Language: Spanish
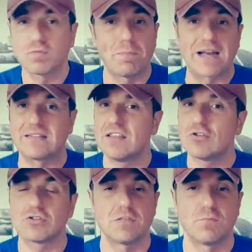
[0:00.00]

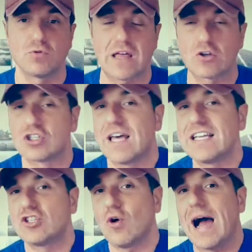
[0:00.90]
partidos disputados. De
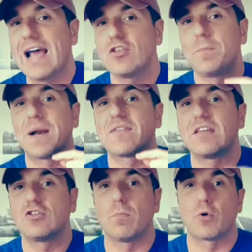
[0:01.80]
hecho, ha ido
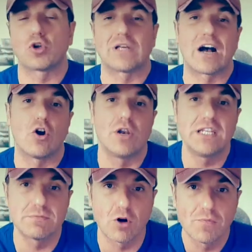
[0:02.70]
perdiendo
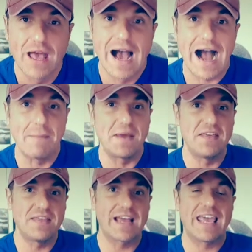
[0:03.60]
protagonismo a
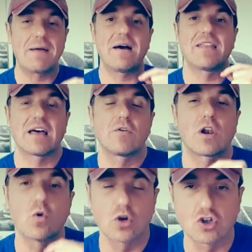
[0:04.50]
medida que ha avanzado
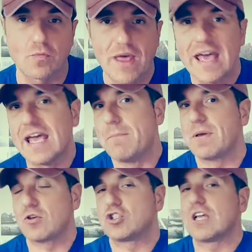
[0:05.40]
el curso.
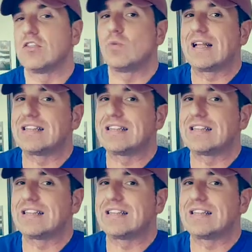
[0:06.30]
Empezó siendo una